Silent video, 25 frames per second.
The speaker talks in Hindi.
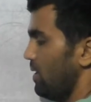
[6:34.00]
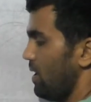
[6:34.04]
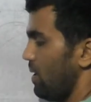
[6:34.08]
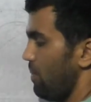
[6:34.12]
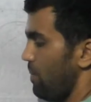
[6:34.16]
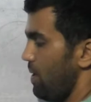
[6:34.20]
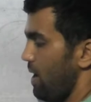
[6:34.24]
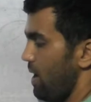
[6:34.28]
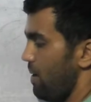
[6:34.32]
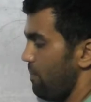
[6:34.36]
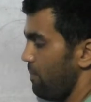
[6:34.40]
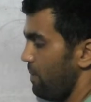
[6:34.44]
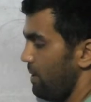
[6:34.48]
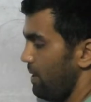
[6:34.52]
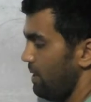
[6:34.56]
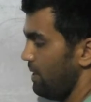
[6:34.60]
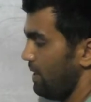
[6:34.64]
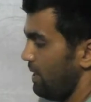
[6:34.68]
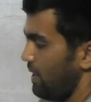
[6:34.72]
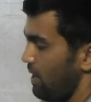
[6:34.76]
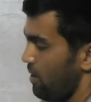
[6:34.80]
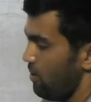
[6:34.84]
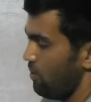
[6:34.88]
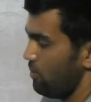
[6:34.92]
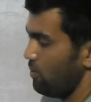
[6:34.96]
कभी आपने
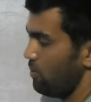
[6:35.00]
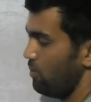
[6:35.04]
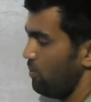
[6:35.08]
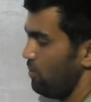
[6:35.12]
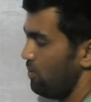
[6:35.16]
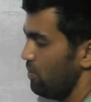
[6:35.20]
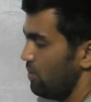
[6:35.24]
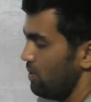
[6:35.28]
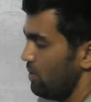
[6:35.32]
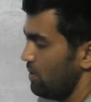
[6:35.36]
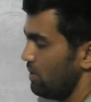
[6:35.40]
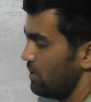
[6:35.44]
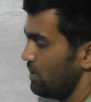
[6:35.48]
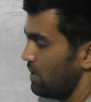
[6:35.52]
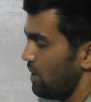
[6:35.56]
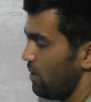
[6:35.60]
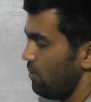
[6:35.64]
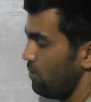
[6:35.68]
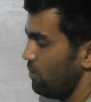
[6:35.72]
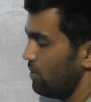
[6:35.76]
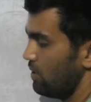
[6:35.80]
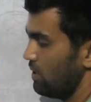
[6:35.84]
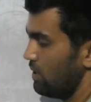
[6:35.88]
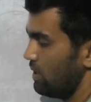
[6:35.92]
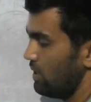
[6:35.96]
देखा हो तो
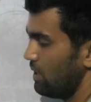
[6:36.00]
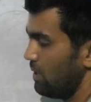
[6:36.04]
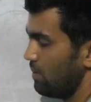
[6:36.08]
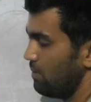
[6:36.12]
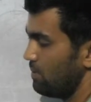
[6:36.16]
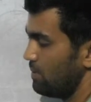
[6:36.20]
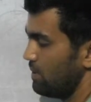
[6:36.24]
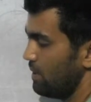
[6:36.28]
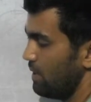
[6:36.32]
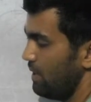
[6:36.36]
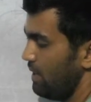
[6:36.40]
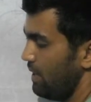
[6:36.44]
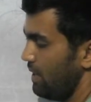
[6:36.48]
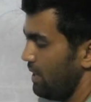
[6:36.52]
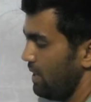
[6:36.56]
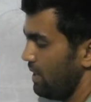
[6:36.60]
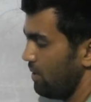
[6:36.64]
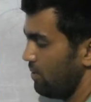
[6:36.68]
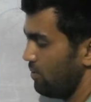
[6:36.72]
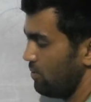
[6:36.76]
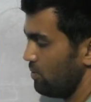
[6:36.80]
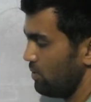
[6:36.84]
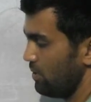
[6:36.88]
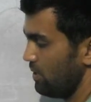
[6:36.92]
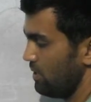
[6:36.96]
साउथ की तरफ से इंडिया
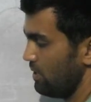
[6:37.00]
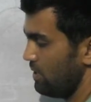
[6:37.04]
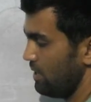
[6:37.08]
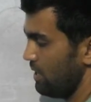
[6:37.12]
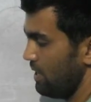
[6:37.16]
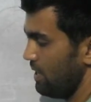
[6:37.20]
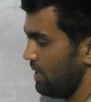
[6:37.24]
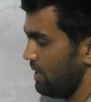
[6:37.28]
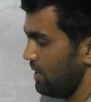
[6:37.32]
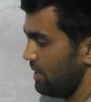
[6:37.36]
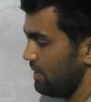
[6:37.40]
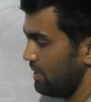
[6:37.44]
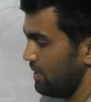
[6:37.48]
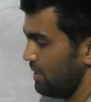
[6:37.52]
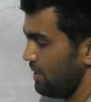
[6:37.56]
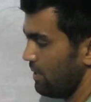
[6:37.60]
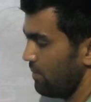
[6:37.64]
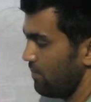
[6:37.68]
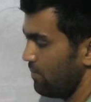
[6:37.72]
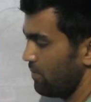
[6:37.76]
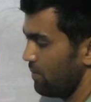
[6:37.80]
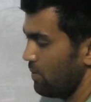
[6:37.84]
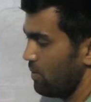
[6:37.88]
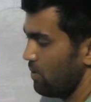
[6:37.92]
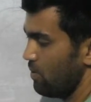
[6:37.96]
कुछ इस तरीके से
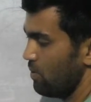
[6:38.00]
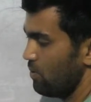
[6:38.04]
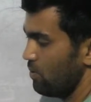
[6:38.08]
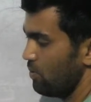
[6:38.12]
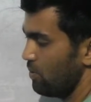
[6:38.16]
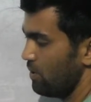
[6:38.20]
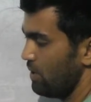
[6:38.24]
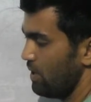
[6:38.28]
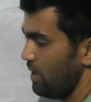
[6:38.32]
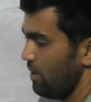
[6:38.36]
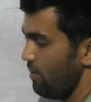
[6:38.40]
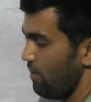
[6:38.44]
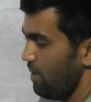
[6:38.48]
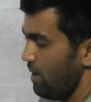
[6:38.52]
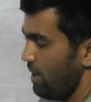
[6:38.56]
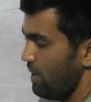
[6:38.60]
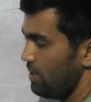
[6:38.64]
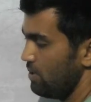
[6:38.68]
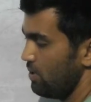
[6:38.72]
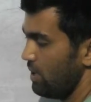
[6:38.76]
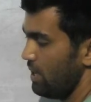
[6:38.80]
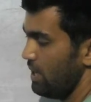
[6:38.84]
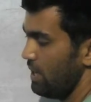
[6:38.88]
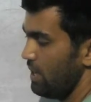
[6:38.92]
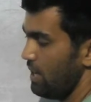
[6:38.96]
है तो ये वाला
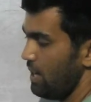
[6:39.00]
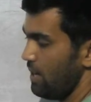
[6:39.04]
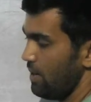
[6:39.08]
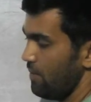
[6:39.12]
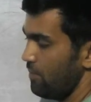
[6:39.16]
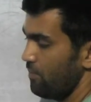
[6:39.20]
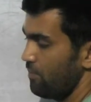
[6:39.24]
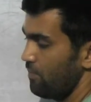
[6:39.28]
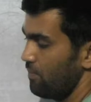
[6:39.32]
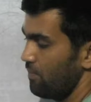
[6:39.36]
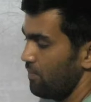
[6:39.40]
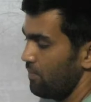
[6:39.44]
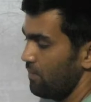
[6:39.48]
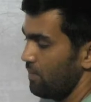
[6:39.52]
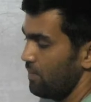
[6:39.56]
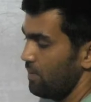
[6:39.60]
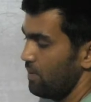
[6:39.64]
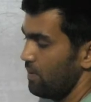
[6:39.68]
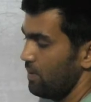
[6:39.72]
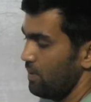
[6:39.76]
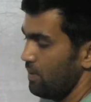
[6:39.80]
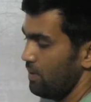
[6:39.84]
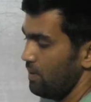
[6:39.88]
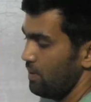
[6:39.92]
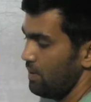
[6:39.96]
जो एरिया
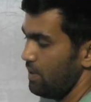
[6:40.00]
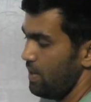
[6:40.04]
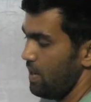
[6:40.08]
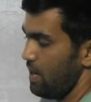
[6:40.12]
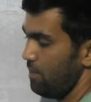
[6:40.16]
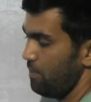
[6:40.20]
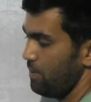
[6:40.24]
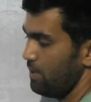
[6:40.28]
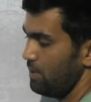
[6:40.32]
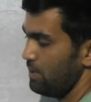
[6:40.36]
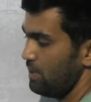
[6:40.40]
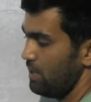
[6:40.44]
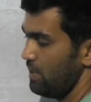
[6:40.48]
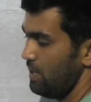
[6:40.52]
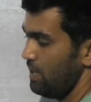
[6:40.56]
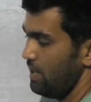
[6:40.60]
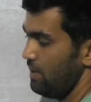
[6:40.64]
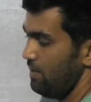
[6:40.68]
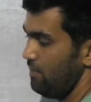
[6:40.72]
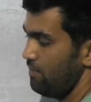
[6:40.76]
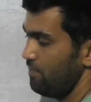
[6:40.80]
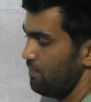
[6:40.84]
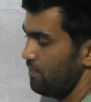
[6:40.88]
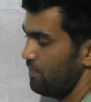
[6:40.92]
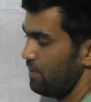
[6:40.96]
है यहाँ पे सी
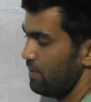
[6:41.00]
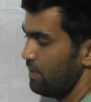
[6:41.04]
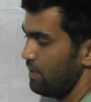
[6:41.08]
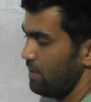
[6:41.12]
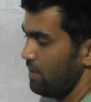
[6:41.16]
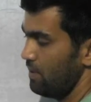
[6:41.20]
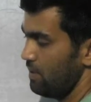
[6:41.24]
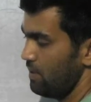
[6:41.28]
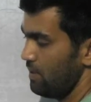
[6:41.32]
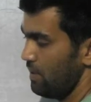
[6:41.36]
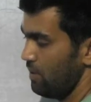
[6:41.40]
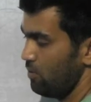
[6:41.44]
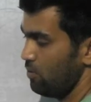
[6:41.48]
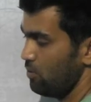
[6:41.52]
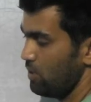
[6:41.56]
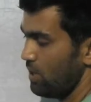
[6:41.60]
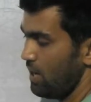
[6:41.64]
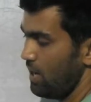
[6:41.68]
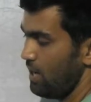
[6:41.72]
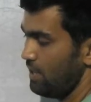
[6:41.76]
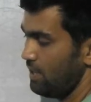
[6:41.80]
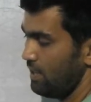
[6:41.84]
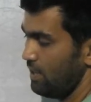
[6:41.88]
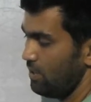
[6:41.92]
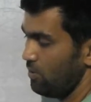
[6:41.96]
है ये
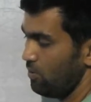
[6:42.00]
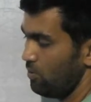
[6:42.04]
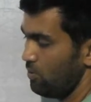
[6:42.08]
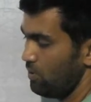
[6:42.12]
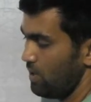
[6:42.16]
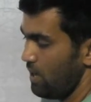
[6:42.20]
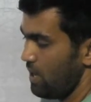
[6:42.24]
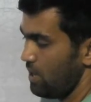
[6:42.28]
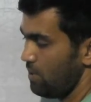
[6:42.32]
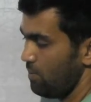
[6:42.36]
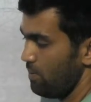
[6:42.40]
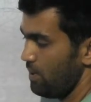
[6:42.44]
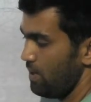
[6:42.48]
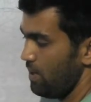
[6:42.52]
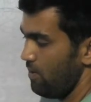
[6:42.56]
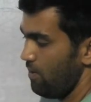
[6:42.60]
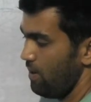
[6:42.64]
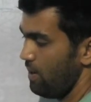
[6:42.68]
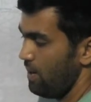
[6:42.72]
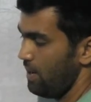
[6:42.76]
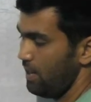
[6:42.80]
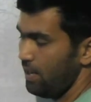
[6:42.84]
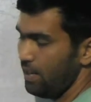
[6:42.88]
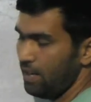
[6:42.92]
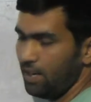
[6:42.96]
गुजरात है तो गुजरात में ये
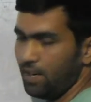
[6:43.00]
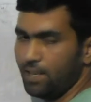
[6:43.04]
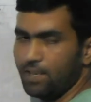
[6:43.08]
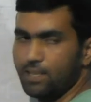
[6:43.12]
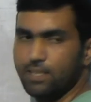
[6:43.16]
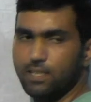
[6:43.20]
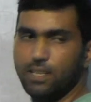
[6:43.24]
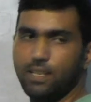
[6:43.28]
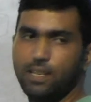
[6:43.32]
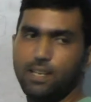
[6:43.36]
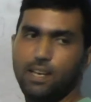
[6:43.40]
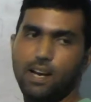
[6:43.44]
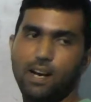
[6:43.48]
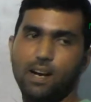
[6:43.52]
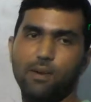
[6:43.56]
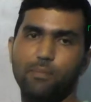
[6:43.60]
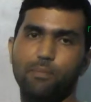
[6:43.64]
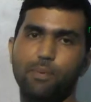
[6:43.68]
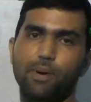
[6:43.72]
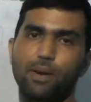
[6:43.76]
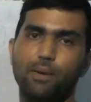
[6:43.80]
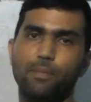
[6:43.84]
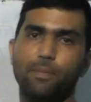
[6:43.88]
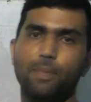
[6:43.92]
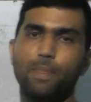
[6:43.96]
वाला एरिया कच्छ है यहाँ
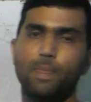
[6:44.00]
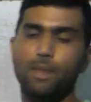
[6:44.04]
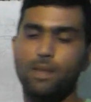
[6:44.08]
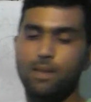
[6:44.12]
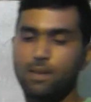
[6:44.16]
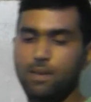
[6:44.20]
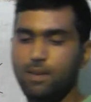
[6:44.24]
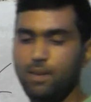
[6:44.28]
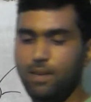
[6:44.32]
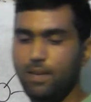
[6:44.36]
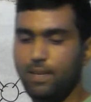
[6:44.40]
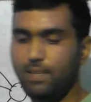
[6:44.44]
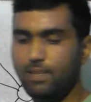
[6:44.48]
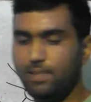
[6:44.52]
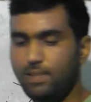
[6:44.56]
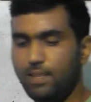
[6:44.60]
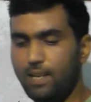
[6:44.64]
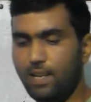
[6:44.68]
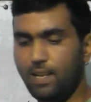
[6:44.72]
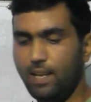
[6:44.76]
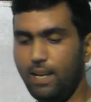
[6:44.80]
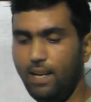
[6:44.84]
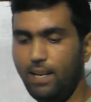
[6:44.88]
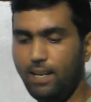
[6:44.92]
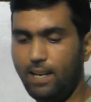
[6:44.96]
पर इस
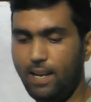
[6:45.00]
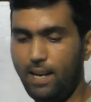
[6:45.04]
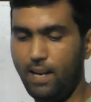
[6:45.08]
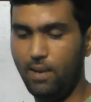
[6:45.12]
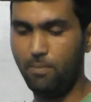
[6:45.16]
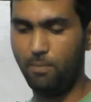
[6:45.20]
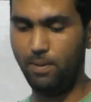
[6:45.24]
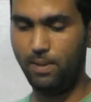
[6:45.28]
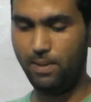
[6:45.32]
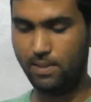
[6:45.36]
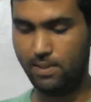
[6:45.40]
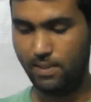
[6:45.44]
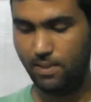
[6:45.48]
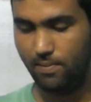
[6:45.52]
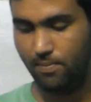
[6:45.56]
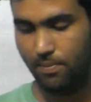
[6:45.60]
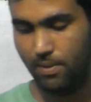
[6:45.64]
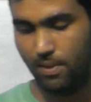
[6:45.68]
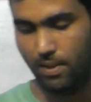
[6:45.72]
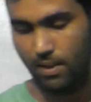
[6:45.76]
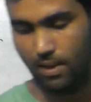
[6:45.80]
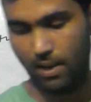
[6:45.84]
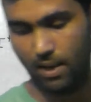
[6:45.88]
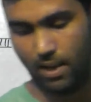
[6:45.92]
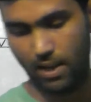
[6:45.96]
तरह की टाइड मिल्स
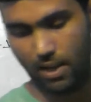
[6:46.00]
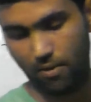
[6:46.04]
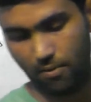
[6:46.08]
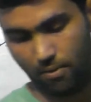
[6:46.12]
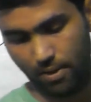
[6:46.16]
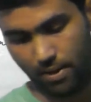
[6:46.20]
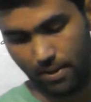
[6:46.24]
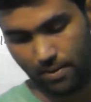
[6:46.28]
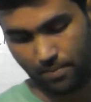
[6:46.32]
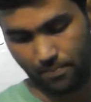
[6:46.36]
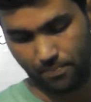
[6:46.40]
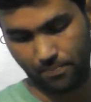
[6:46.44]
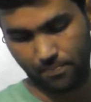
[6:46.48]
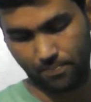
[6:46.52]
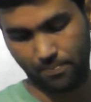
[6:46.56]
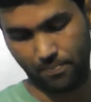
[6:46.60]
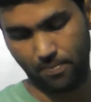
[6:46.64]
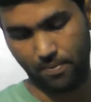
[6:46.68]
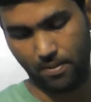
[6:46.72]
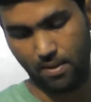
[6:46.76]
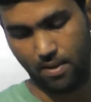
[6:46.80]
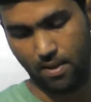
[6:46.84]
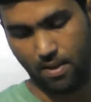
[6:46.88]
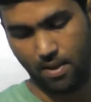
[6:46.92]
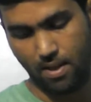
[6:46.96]
लगी हुई है
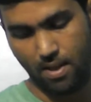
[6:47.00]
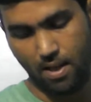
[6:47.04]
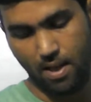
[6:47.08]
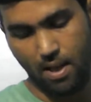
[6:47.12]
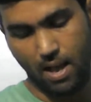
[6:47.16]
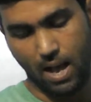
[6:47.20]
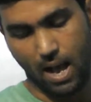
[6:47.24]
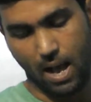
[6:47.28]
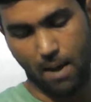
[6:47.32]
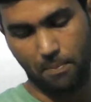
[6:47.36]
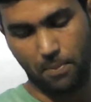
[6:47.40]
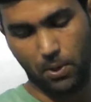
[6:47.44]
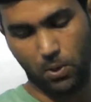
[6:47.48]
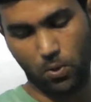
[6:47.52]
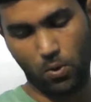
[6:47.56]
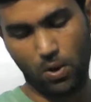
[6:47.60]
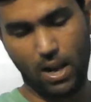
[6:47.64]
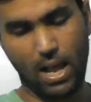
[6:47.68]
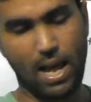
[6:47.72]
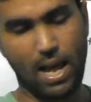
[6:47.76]
आप देखो